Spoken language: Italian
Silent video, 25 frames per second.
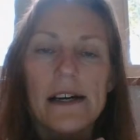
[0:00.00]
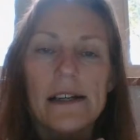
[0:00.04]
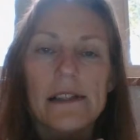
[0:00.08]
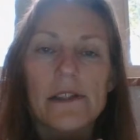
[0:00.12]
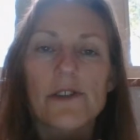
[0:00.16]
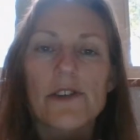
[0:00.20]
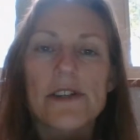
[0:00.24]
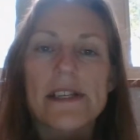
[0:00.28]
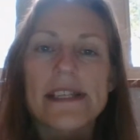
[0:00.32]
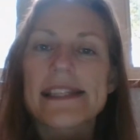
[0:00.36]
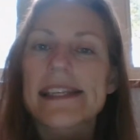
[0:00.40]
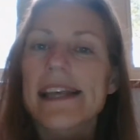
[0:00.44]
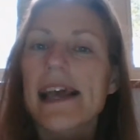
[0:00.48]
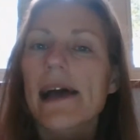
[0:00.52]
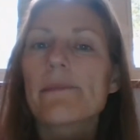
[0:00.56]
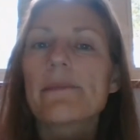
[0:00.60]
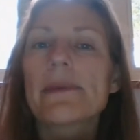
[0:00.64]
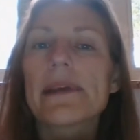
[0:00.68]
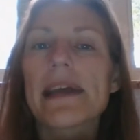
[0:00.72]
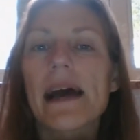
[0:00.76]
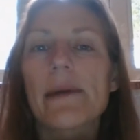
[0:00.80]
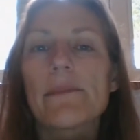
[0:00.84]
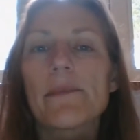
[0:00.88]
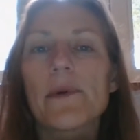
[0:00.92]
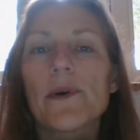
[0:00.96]
Allora, se
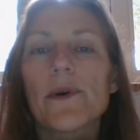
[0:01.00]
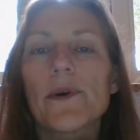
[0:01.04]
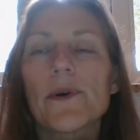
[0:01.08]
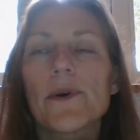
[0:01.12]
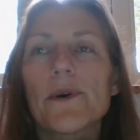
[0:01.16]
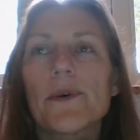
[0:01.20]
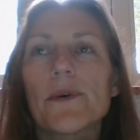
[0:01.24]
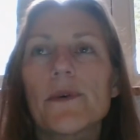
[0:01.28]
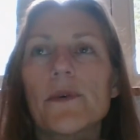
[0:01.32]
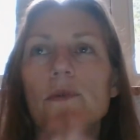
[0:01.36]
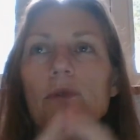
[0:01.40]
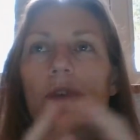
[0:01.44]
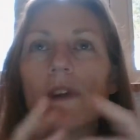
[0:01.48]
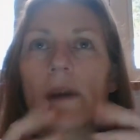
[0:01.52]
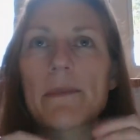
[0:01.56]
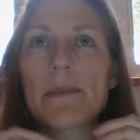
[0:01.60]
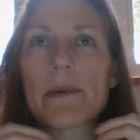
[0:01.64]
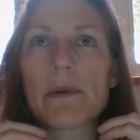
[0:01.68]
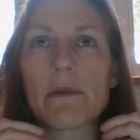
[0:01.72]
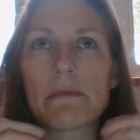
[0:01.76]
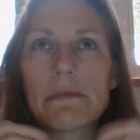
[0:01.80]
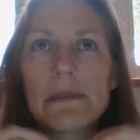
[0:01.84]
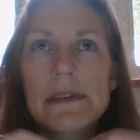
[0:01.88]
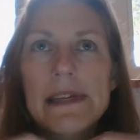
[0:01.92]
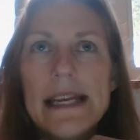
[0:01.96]
abbiamo un
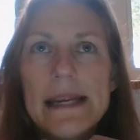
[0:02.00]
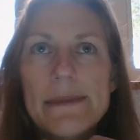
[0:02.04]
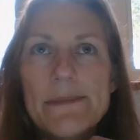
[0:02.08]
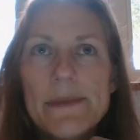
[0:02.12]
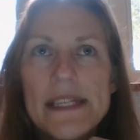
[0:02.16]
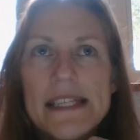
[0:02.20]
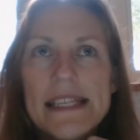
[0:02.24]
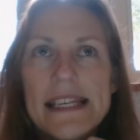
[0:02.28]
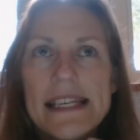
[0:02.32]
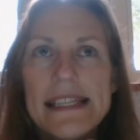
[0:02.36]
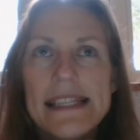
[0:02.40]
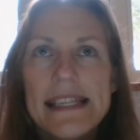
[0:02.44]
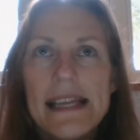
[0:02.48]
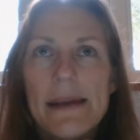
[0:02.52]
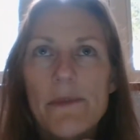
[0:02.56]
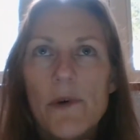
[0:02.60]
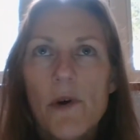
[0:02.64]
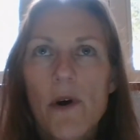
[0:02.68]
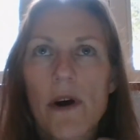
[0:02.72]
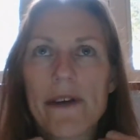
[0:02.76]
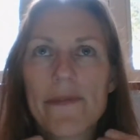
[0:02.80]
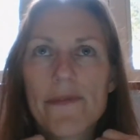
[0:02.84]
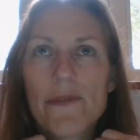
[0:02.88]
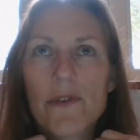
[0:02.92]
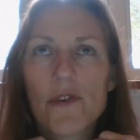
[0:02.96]
problema, se
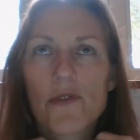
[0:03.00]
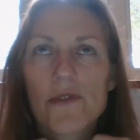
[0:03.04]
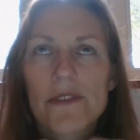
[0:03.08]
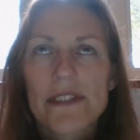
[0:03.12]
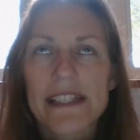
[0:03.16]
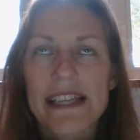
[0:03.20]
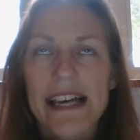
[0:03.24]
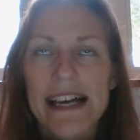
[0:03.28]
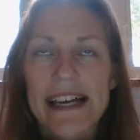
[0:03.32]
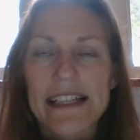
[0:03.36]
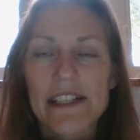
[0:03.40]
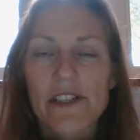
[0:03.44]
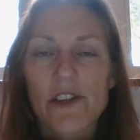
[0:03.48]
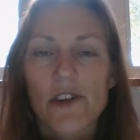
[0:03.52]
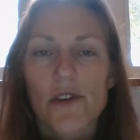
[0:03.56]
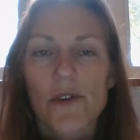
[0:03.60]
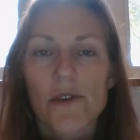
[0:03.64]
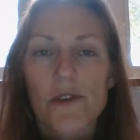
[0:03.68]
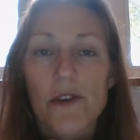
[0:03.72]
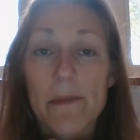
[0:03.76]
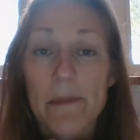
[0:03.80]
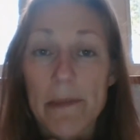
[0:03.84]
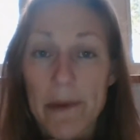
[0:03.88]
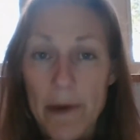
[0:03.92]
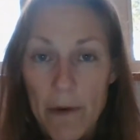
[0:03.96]
stiamo affrontando
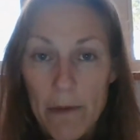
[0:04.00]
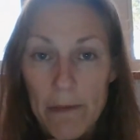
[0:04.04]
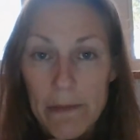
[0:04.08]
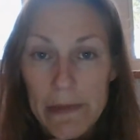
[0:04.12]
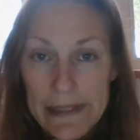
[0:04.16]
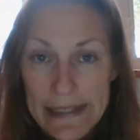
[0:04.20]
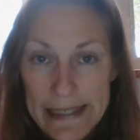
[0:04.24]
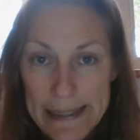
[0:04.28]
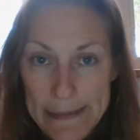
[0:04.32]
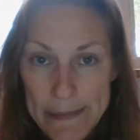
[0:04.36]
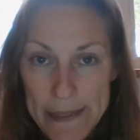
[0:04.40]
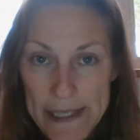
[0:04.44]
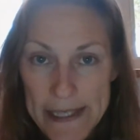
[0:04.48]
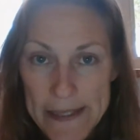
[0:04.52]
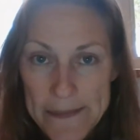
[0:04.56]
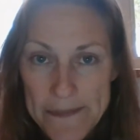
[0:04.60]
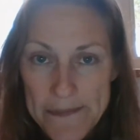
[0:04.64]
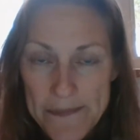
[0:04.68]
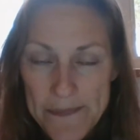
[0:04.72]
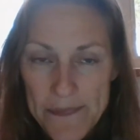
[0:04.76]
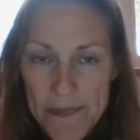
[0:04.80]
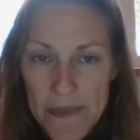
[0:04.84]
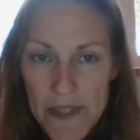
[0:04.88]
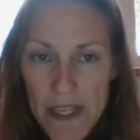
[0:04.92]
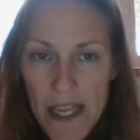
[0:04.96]
un
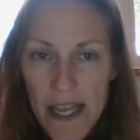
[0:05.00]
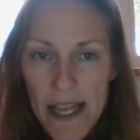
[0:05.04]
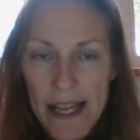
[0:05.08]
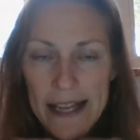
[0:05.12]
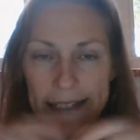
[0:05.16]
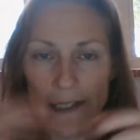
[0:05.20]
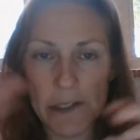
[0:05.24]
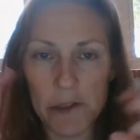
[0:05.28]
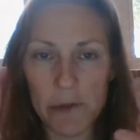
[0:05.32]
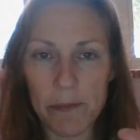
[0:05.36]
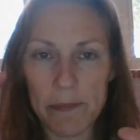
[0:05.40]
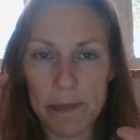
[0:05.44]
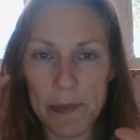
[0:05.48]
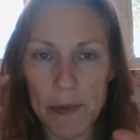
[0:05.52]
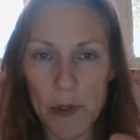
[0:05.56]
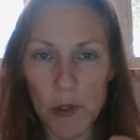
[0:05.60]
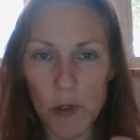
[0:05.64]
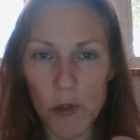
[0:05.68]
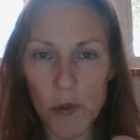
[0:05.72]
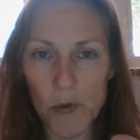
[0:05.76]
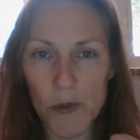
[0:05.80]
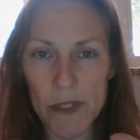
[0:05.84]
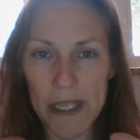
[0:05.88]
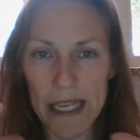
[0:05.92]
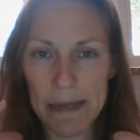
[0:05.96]
problema, il
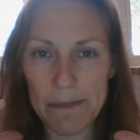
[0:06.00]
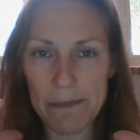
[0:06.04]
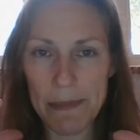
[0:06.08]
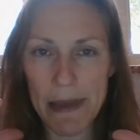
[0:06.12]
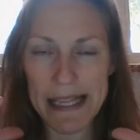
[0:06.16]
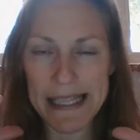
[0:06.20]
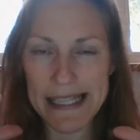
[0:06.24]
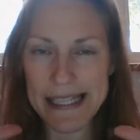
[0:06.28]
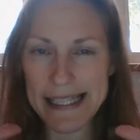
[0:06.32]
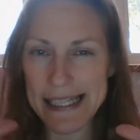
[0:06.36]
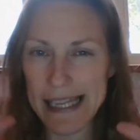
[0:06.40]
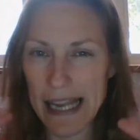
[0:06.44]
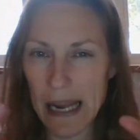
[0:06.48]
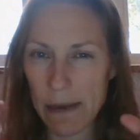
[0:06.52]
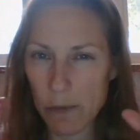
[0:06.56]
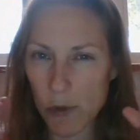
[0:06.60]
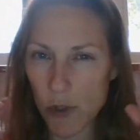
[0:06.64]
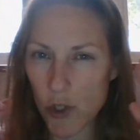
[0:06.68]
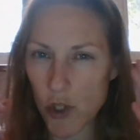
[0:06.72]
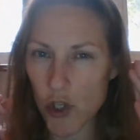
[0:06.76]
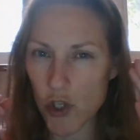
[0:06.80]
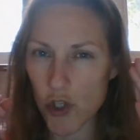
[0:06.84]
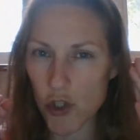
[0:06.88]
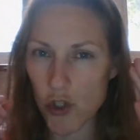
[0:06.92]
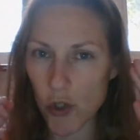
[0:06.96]
più che pensiamo
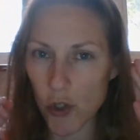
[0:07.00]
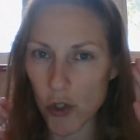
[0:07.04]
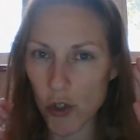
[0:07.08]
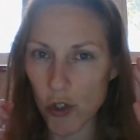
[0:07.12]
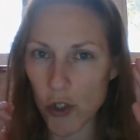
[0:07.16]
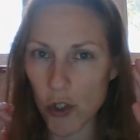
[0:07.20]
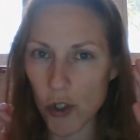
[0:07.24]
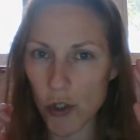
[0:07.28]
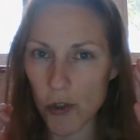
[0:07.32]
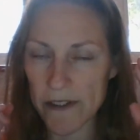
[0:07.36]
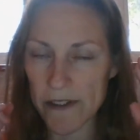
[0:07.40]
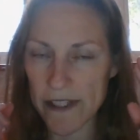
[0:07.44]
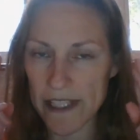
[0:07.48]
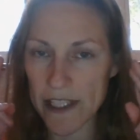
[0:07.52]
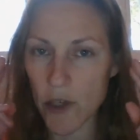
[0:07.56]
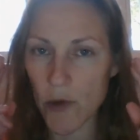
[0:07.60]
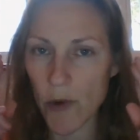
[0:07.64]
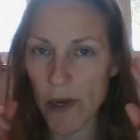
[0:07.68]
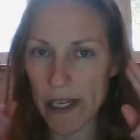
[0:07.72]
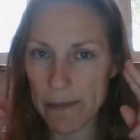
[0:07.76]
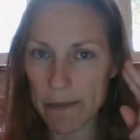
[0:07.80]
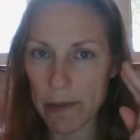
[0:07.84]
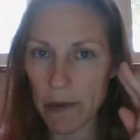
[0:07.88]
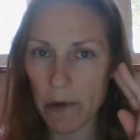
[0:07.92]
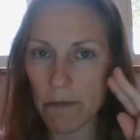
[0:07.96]
solo di
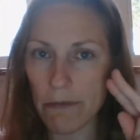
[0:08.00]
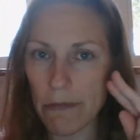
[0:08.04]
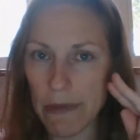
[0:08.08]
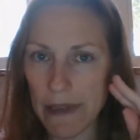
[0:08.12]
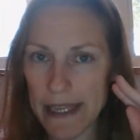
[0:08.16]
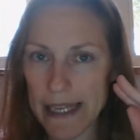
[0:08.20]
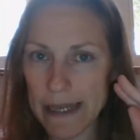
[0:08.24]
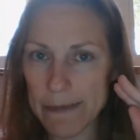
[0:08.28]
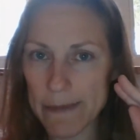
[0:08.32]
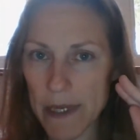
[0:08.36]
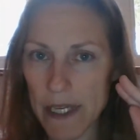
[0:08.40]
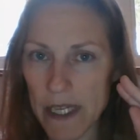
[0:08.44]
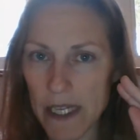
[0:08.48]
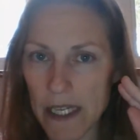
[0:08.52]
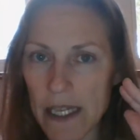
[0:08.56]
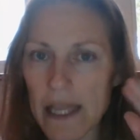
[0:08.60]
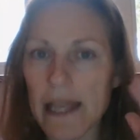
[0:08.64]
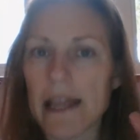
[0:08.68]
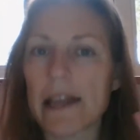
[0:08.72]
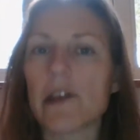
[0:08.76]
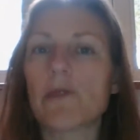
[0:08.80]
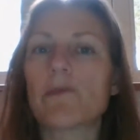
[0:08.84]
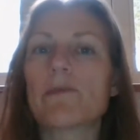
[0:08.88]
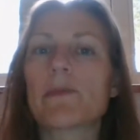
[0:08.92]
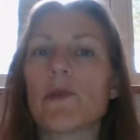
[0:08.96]
quel problema,
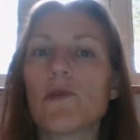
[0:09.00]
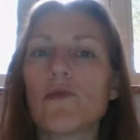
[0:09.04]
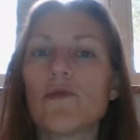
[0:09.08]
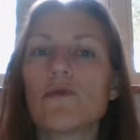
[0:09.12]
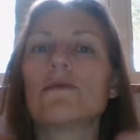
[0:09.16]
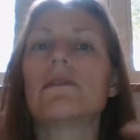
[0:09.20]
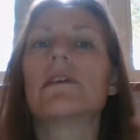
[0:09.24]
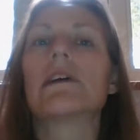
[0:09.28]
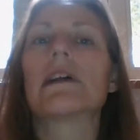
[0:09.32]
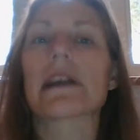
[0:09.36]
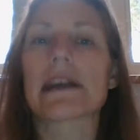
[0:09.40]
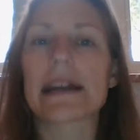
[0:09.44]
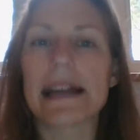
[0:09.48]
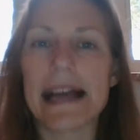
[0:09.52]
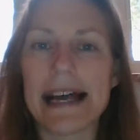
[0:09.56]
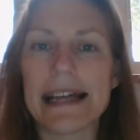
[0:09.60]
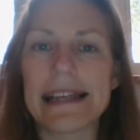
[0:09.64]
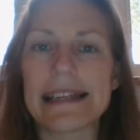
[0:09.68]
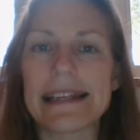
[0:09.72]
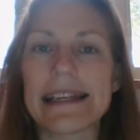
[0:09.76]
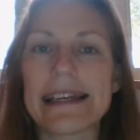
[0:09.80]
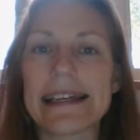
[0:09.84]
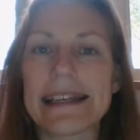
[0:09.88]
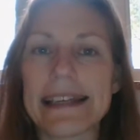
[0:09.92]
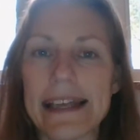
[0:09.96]
il più
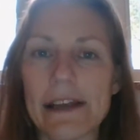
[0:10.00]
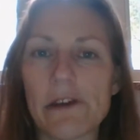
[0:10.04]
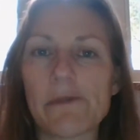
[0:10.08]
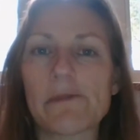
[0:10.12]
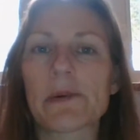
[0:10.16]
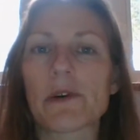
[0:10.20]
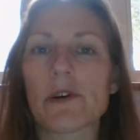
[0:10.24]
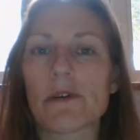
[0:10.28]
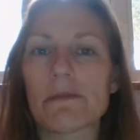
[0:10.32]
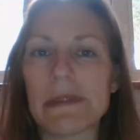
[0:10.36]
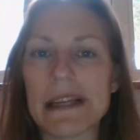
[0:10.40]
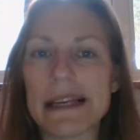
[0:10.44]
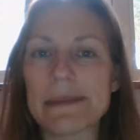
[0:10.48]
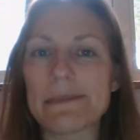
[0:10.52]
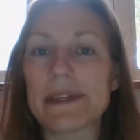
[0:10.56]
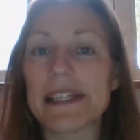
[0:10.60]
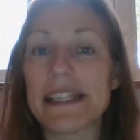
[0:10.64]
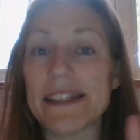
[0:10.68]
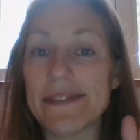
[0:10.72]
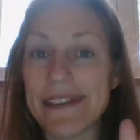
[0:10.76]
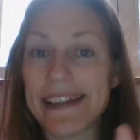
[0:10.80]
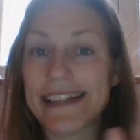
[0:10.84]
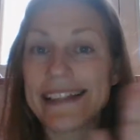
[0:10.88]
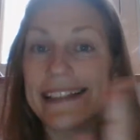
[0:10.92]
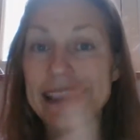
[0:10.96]
grande che il problema
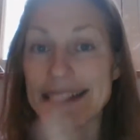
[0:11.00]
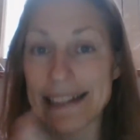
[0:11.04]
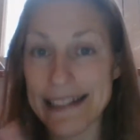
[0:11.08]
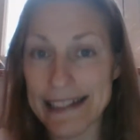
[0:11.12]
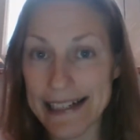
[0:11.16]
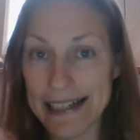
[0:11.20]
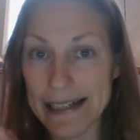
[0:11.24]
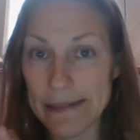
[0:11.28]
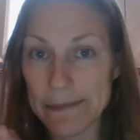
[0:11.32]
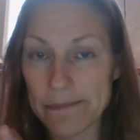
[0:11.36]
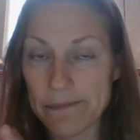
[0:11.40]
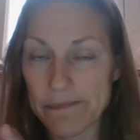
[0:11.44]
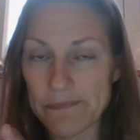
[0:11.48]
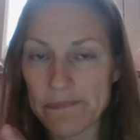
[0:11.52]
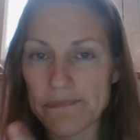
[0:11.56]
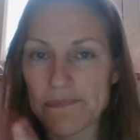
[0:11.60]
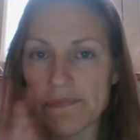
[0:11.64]
diventerà.